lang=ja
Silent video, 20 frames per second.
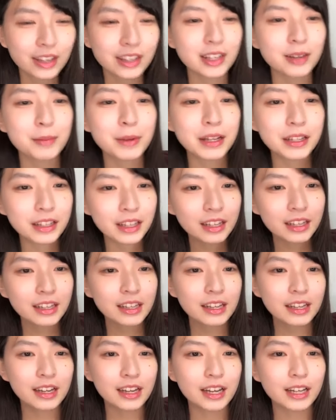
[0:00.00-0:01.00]
いやまあね
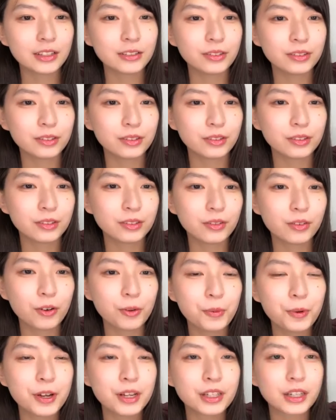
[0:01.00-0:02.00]
あの
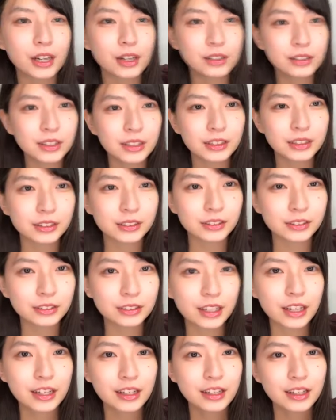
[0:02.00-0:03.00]
思いが溢れてく
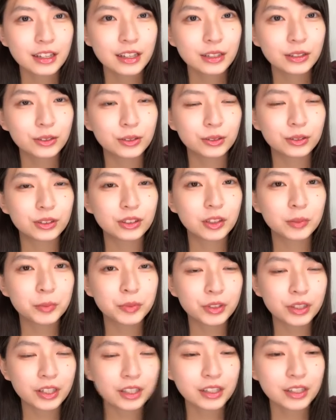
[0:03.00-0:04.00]
るねとって
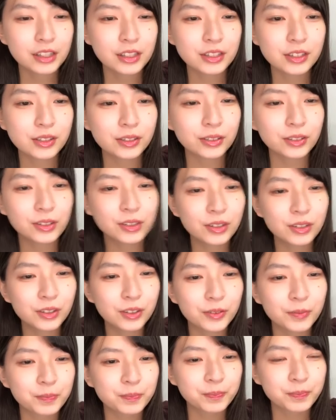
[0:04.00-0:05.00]
もねそ
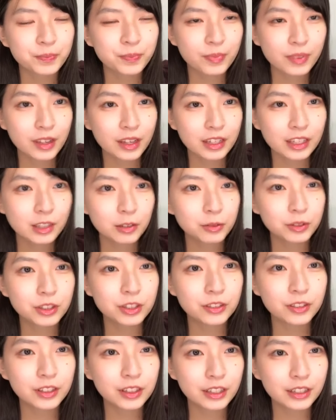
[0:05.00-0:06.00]
の気持
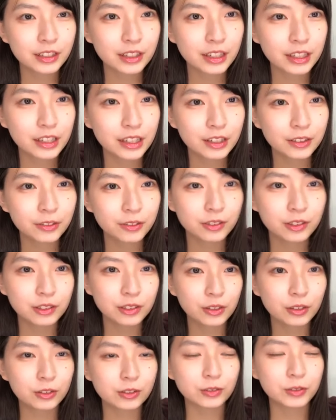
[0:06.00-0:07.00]
ちはね大変
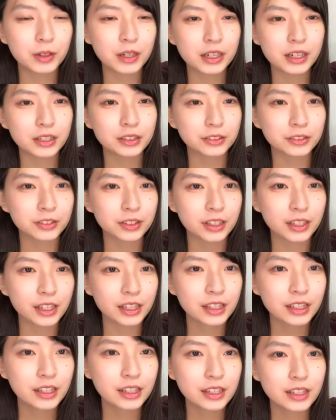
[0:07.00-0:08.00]
よくわかるので
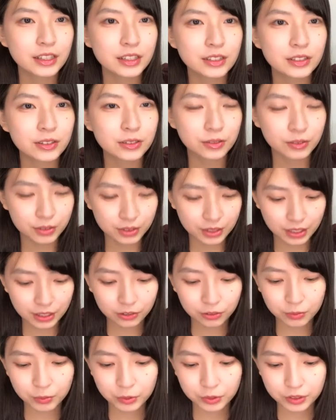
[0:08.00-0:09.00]
ねすごいな
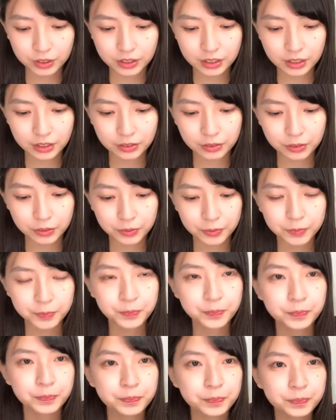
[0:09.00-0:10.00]
と思うんですけど
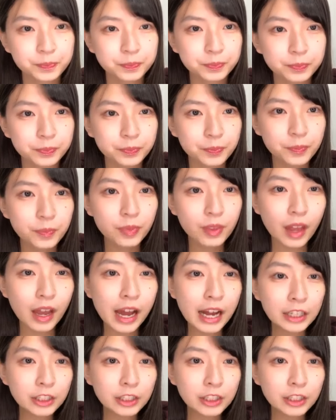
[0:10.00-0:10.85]
あ